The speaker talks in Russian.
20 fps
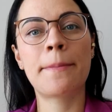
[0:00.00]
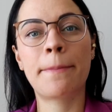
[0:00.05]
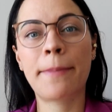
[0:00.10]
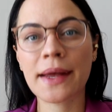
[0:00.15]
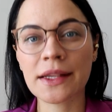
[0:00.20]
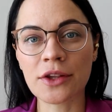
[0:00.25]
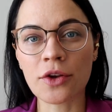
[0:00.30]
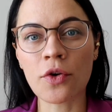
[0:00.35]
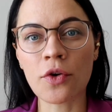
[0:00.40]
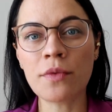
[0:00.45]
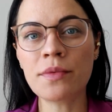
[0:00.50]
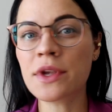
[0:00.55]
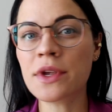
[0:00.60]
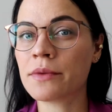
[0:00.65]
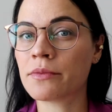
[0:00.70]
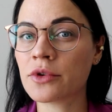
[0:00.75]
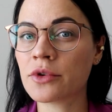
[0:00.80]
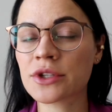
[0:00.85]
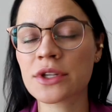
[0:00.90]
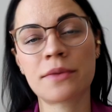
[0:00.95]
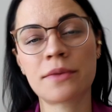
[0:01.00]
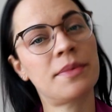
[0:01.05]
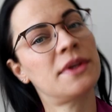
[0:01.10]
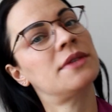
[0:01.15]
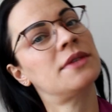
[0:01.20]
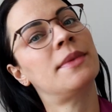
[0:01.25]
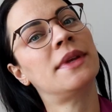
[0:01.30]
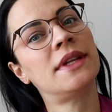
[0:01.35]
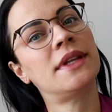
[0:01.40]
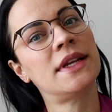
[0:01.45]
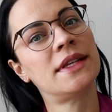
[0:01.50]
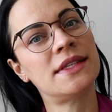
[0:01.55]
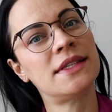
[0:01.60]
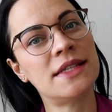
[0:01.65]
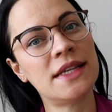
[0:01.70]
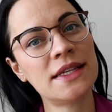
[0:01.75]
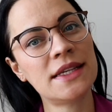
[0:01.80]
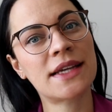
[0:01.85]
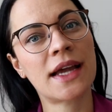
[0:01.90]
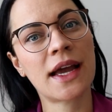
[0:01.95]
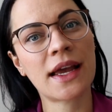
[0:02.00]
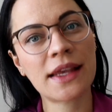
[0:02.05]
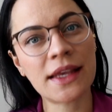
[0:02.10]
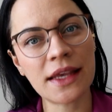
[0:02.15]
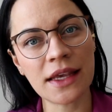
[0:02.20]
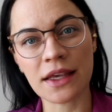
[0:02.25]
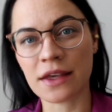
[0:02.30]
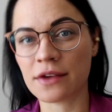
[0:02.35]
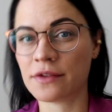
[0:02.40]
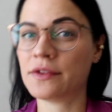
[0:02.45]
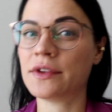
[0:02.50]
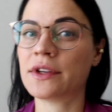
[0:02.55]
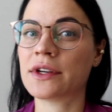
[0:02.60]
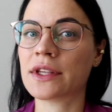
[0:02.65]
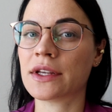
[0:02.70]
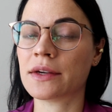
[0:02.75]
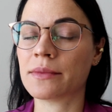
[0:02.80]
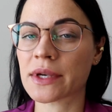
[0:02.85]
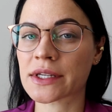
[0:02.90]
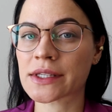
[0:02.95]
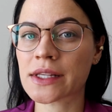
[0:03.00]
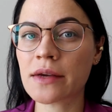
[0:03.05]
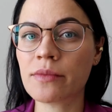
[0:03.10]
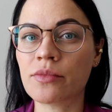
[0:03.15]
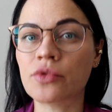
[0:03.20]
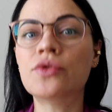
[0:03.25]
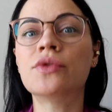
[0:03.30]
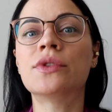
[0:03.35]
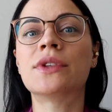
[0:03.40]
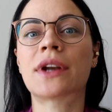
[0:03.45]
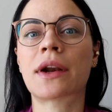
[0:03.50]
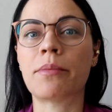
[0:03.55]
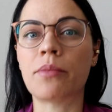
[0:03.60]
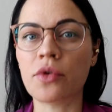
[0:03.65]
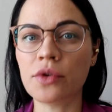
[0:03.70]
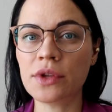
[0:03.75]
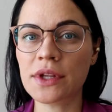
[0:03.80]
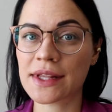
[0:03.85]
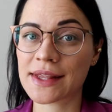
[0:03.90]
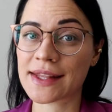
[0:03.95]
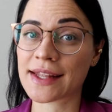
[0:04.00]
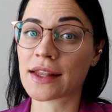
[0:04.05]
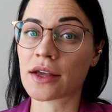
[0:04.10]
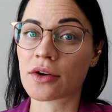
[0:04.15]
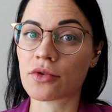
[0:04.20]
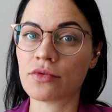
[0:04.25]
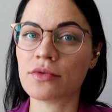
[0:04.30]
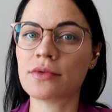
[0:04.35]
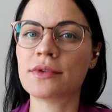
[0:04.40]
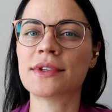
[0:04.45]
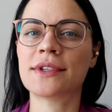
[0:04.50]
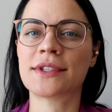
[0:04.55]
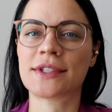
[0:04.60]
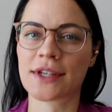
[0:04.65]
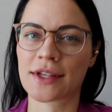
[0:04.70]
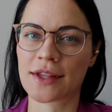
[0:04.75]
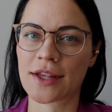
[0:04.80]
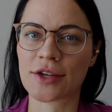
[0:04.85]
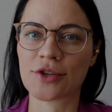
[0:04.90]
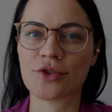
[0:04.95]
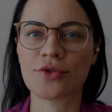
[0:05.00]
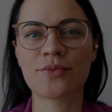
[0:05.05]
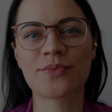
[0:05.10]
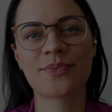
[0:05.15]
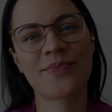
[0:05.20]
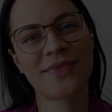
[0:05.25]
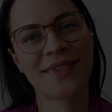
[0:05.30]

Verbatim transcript: Подробнее можно посмотреть здесь, какие эфирные масла будут работать на такую задачу.